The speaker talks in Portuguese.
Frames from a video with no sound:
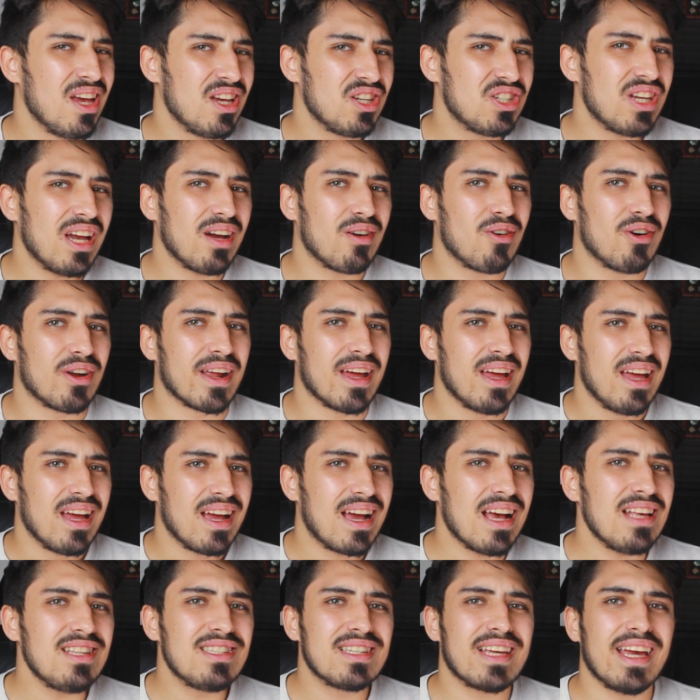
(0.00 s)
Já agora,
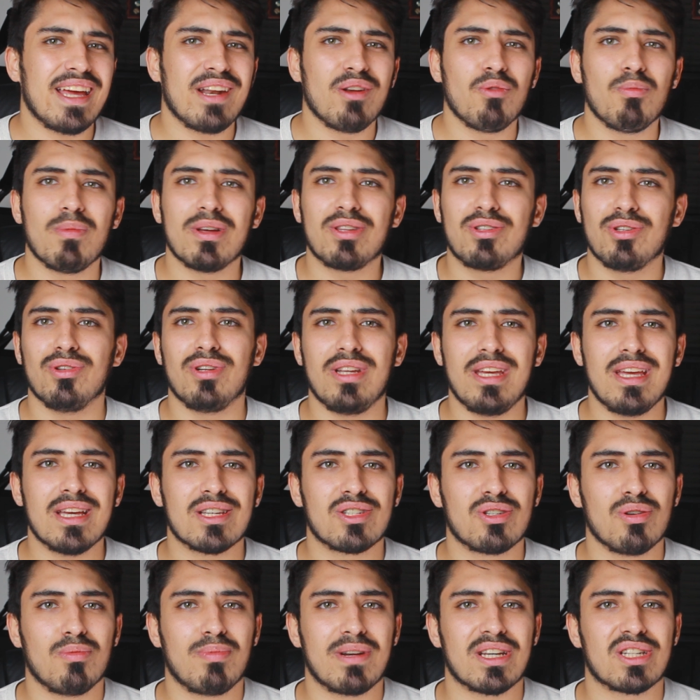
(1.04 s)
caso queiram uma teoria
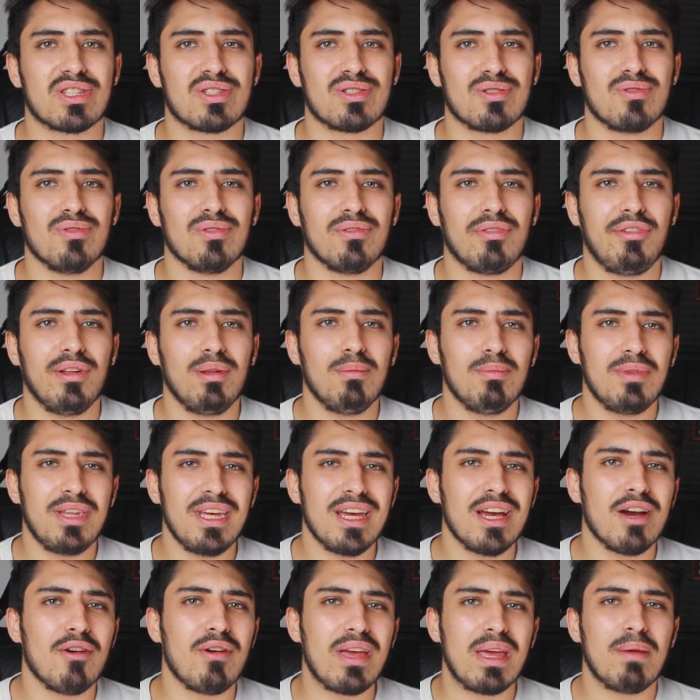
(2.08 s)
sobre este segundo filme,
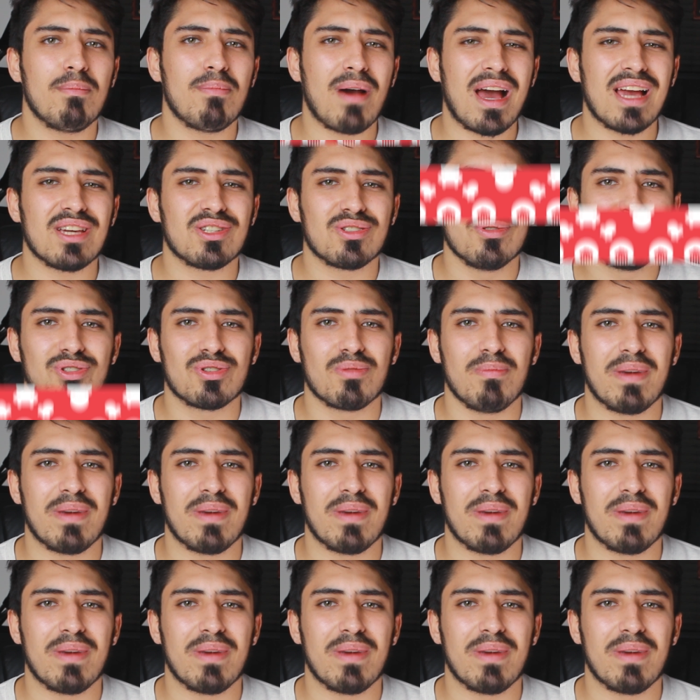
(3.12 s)
digam aí embaixo nos